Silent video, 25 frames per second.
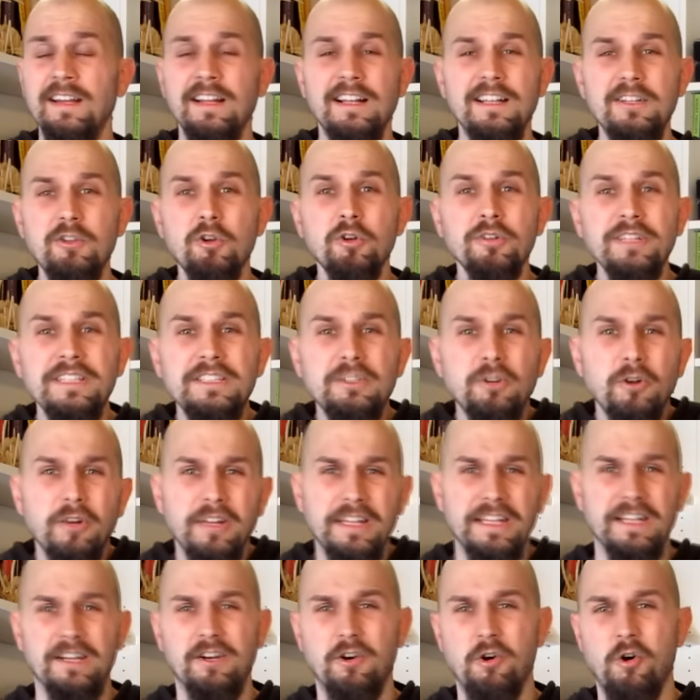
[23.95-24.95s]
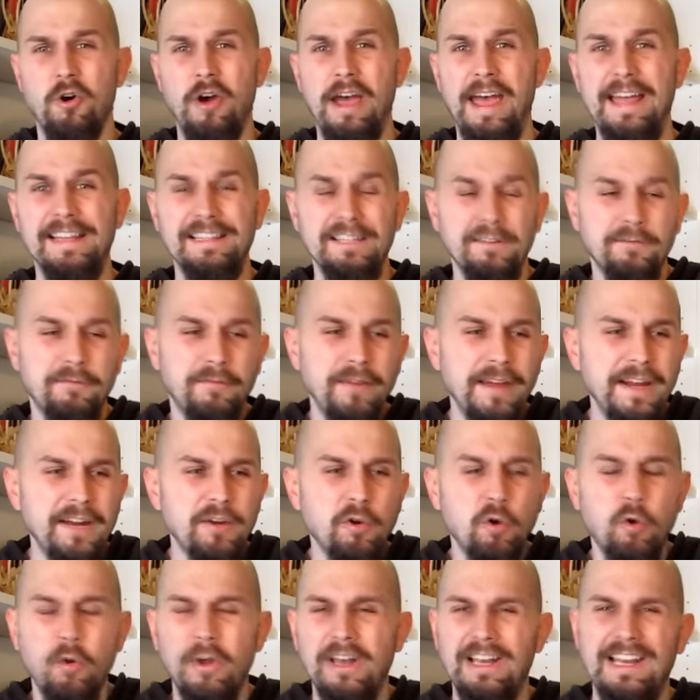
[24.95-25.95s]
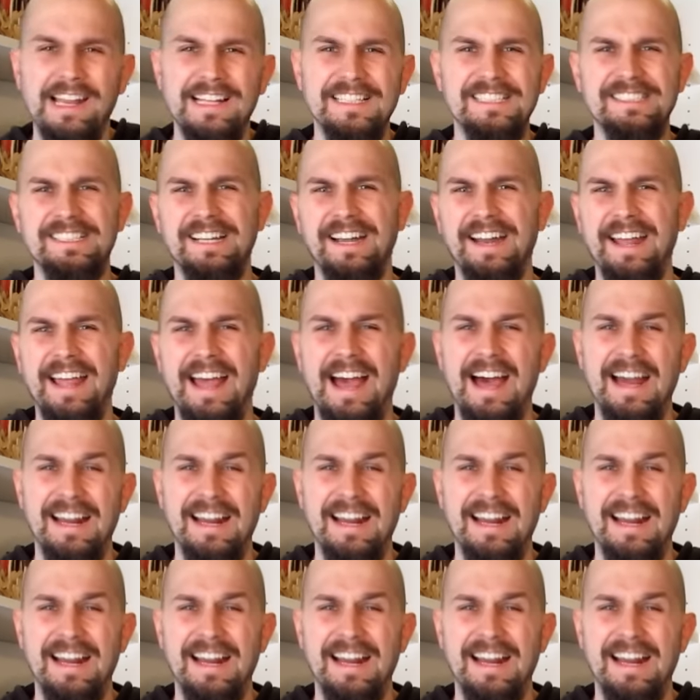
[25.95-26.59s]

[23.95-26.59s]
L'ornitorinco è davvero quell'essere